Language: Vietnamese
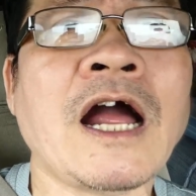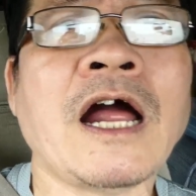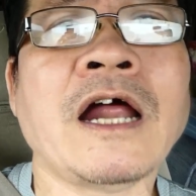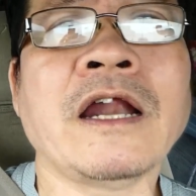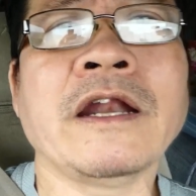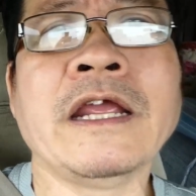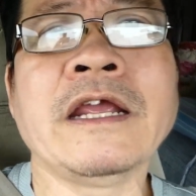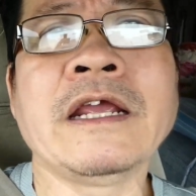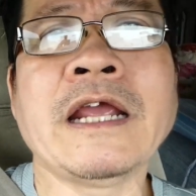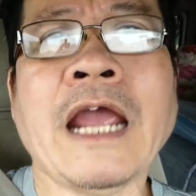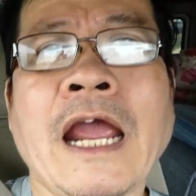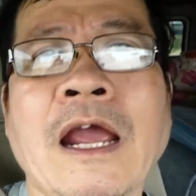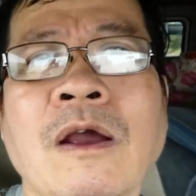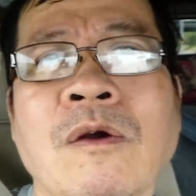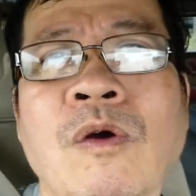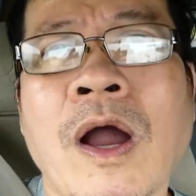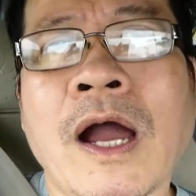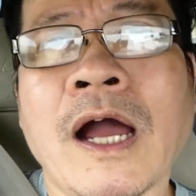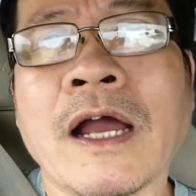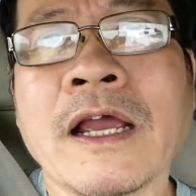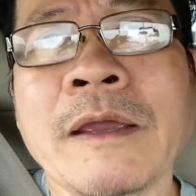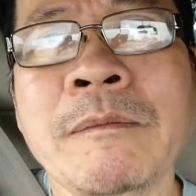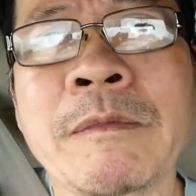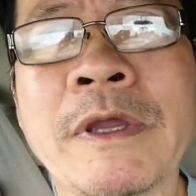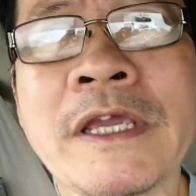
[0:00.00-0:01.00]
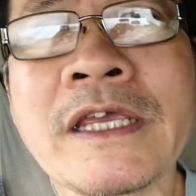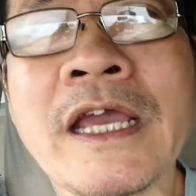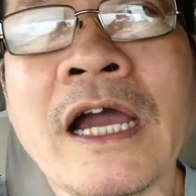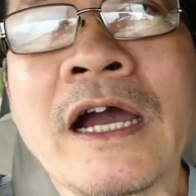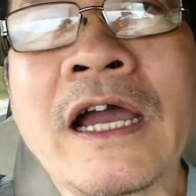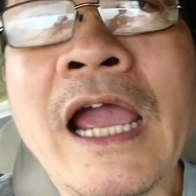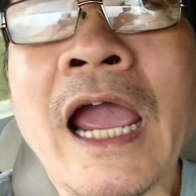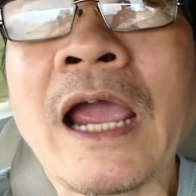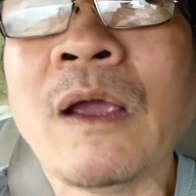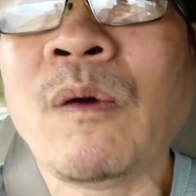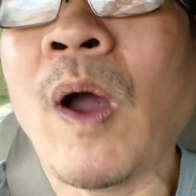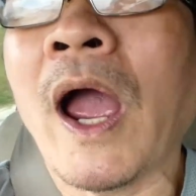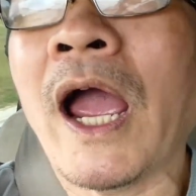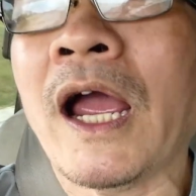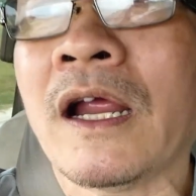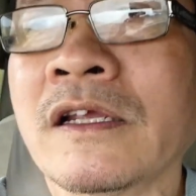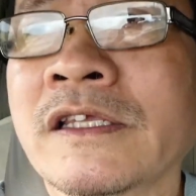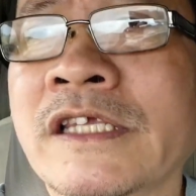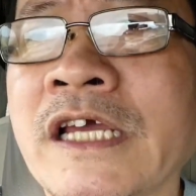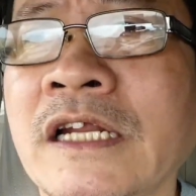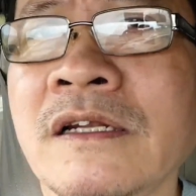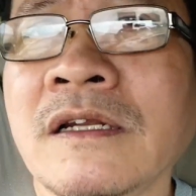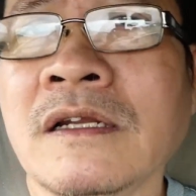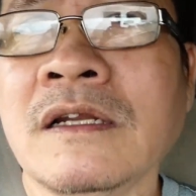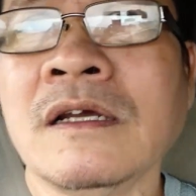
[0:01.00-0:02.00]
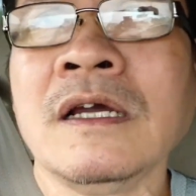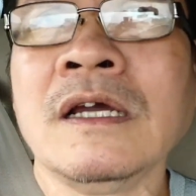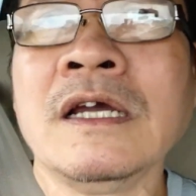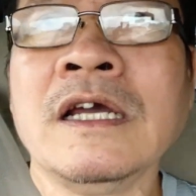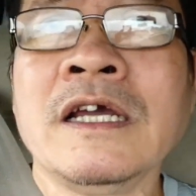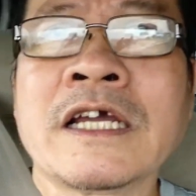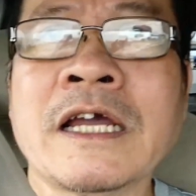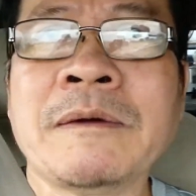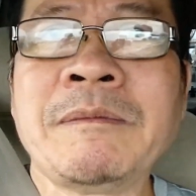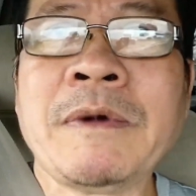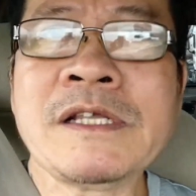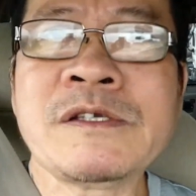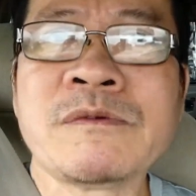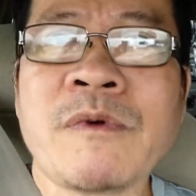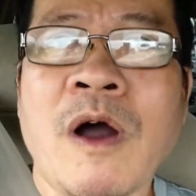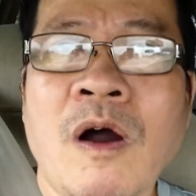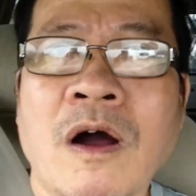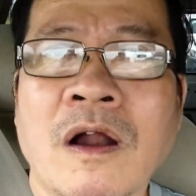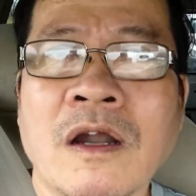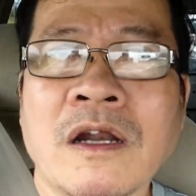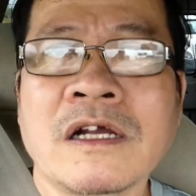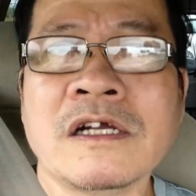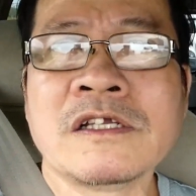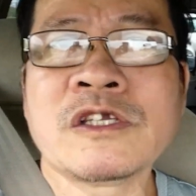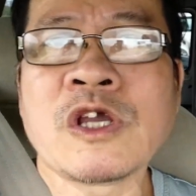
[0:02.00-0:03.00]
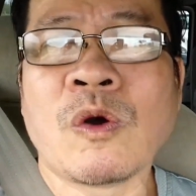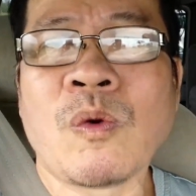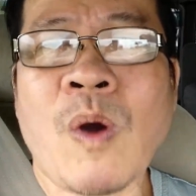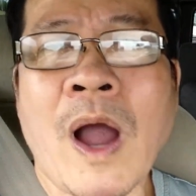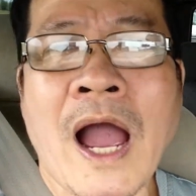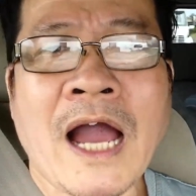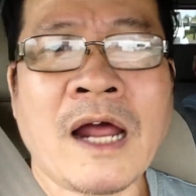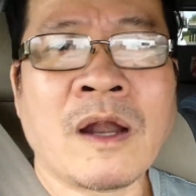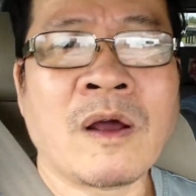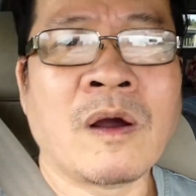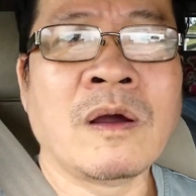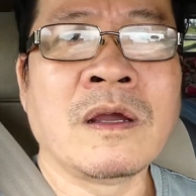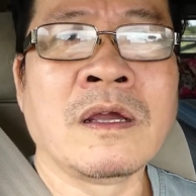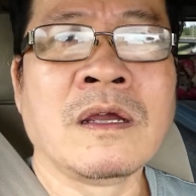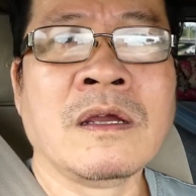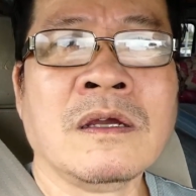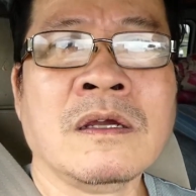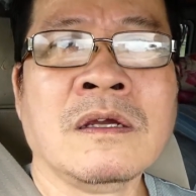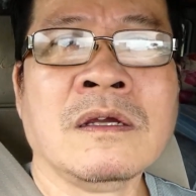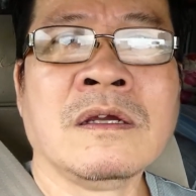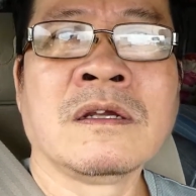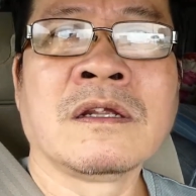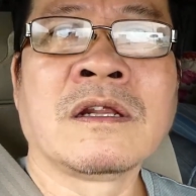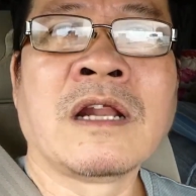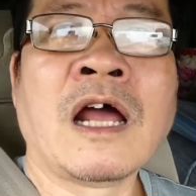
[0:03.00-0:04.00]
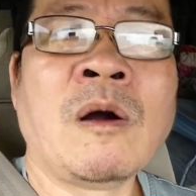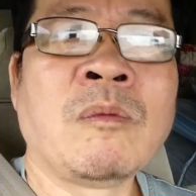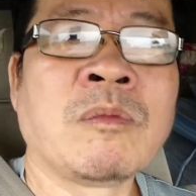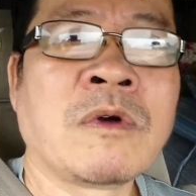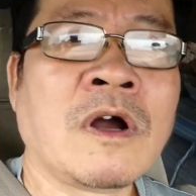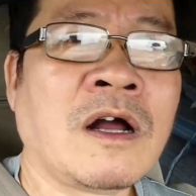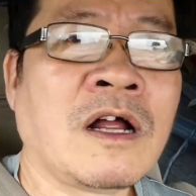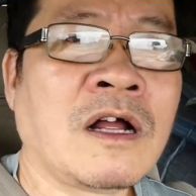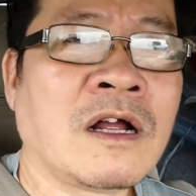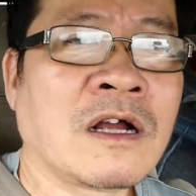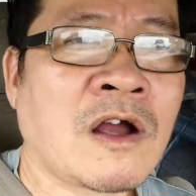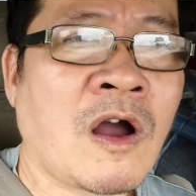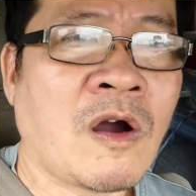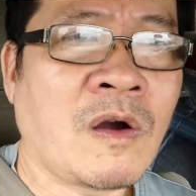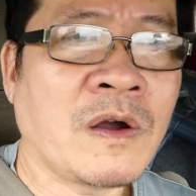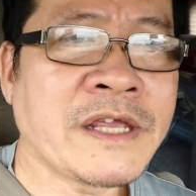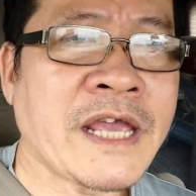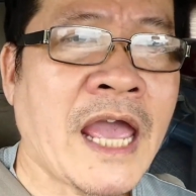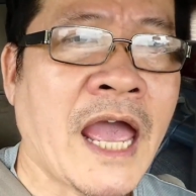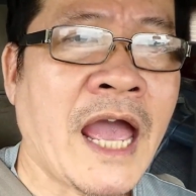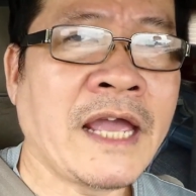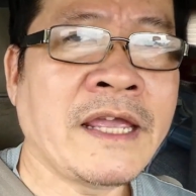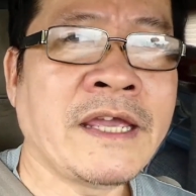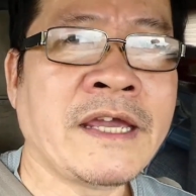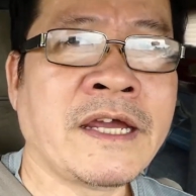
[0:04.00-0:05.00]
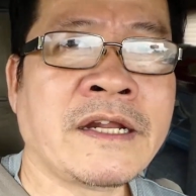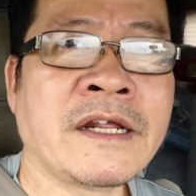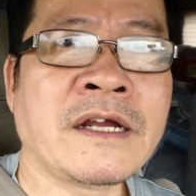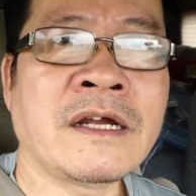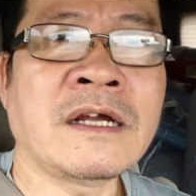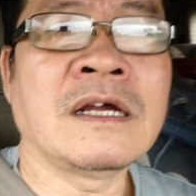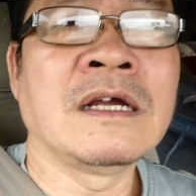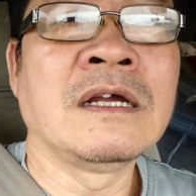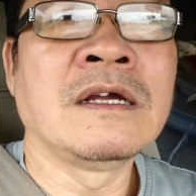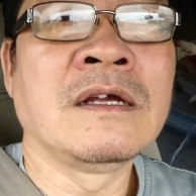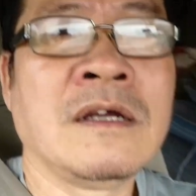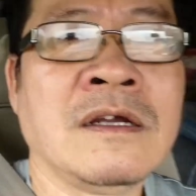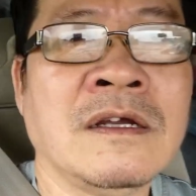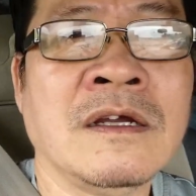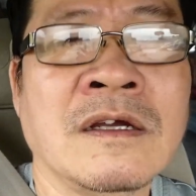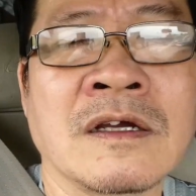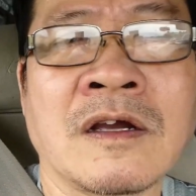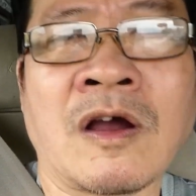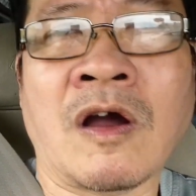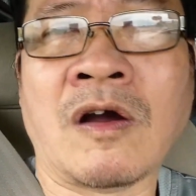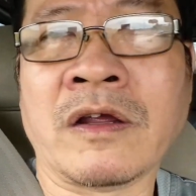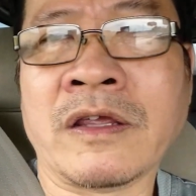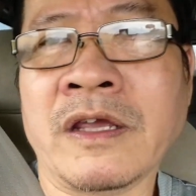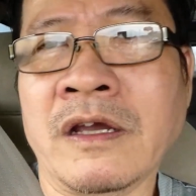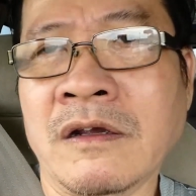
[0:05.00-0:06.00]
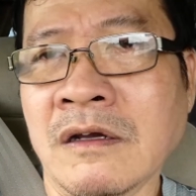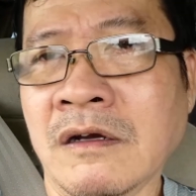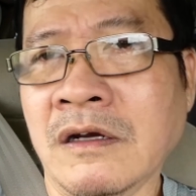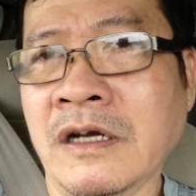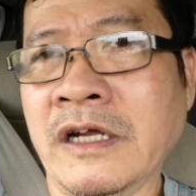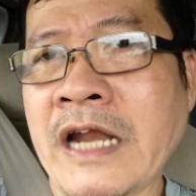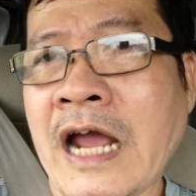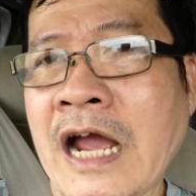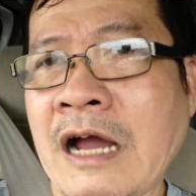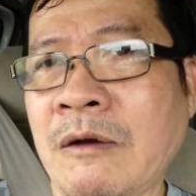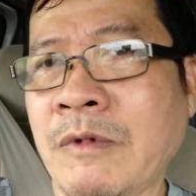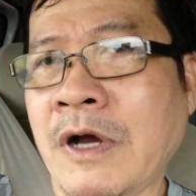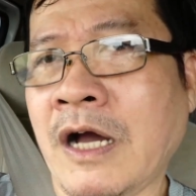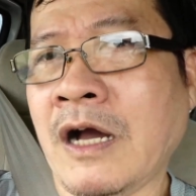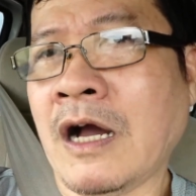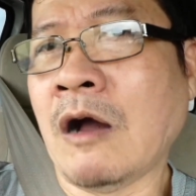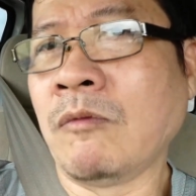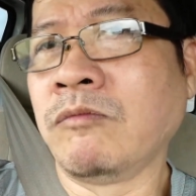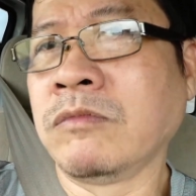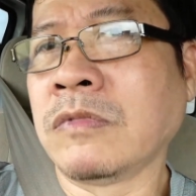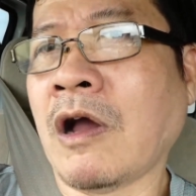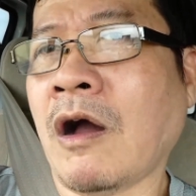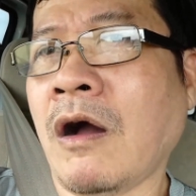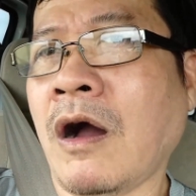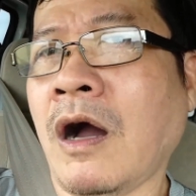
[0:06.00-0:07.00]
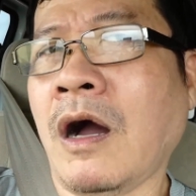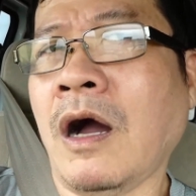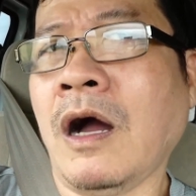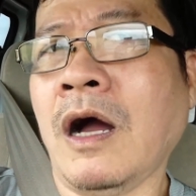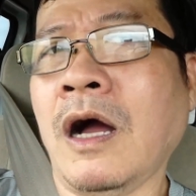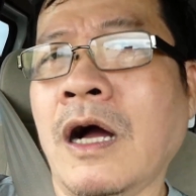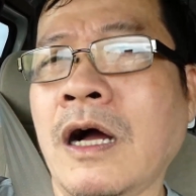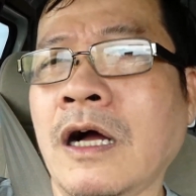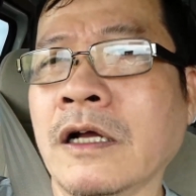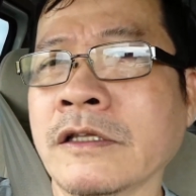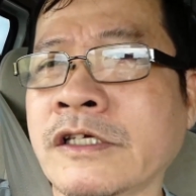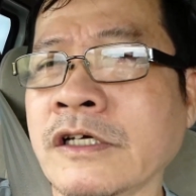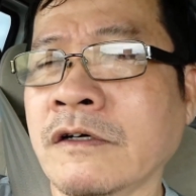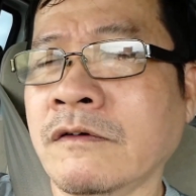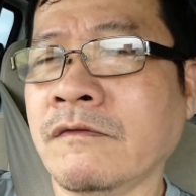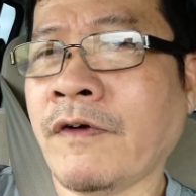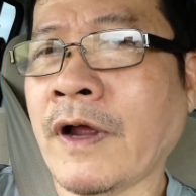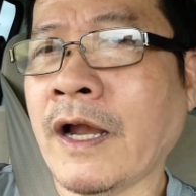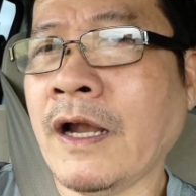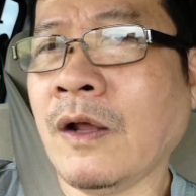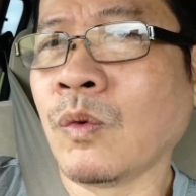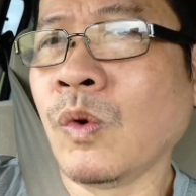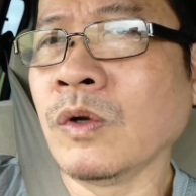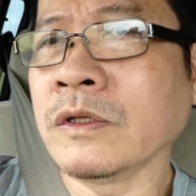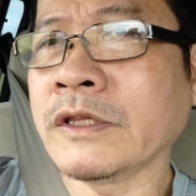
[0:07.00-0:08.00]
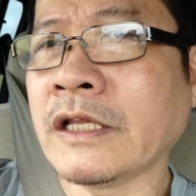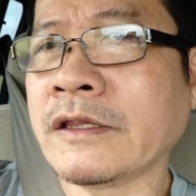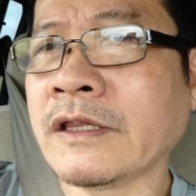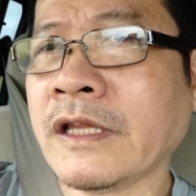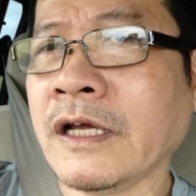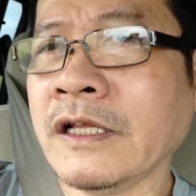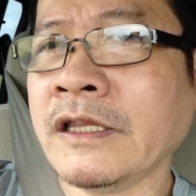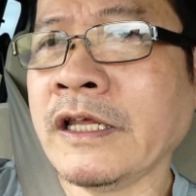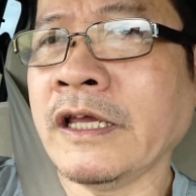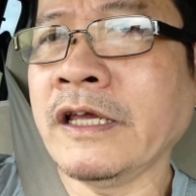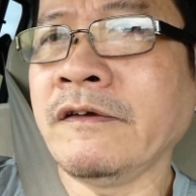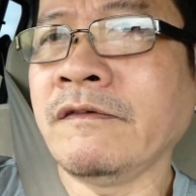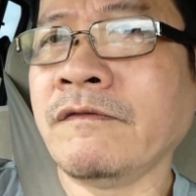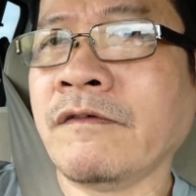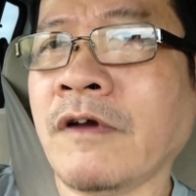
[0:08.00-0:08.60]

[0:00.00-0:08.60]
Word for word: đi ngang qua cái biên giới hải quan là trình cái passport đó cho qua thôi, nó không có khó dễ gì hết á. Còn những người nào mà không có, chưa phải là quốc tịch đó, thì